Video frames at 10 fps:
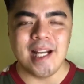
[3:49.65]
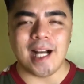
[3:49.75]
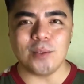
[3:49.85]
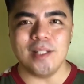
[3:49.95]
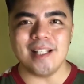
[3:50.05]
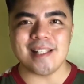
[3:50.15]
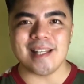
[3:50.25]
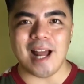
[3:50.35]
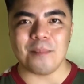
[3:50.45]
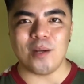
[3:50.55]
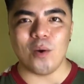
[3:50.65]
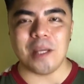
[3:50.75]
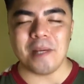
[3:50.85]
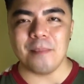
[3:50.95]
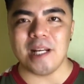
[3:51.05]
Katulad ng sinabi ko,
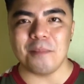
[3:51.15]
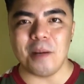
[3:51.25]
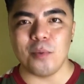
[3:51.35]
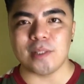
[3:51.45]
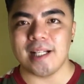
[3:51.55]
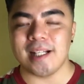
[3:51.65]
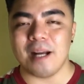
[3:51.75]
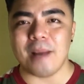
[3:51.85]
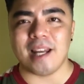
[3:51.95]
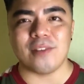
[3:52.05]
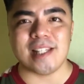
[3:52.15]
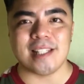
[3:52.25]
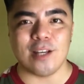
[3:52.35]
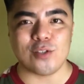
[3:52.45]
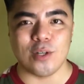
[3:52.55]
iba-iba naman po talaga ang
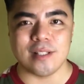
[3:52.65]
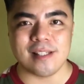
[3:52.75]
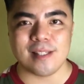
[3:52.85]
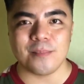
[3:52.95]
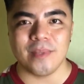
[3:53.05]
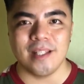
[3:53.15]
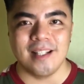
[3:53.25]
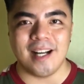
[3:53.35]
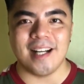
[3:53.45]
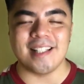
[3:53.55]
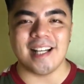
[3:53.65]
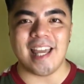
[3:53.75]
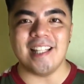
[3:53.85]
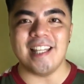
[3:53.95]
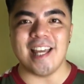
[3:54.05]
manifestations uh, ng
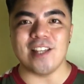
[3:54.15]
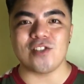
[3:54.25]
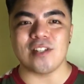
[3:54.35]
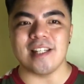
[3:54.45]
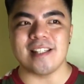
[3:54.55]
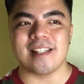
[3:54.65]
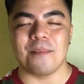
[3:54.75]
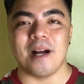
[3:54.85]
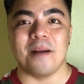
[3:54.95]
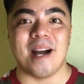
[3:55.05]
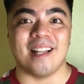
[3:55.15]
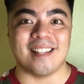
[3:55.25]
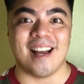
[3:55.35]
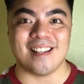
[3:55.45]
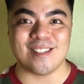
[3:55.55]
ADHD sa mga
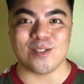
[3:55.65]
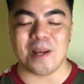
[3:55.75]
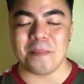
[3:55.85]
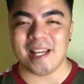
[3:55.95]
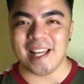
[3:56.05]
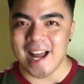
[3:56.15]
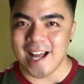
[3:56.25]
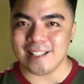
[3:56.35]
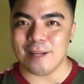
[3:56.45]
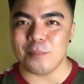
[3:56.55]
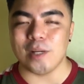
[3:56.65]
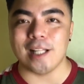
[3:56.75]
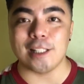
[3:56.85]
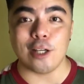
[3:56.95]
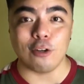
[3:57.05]
bata. So, syempre, kailangan din po
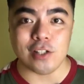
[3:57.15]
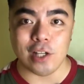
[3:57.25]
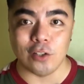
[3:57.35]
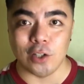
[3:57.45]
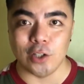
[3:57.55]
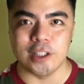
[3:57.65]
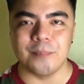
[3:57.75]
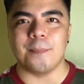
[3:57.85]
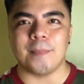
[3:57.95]
nating i-consider yon.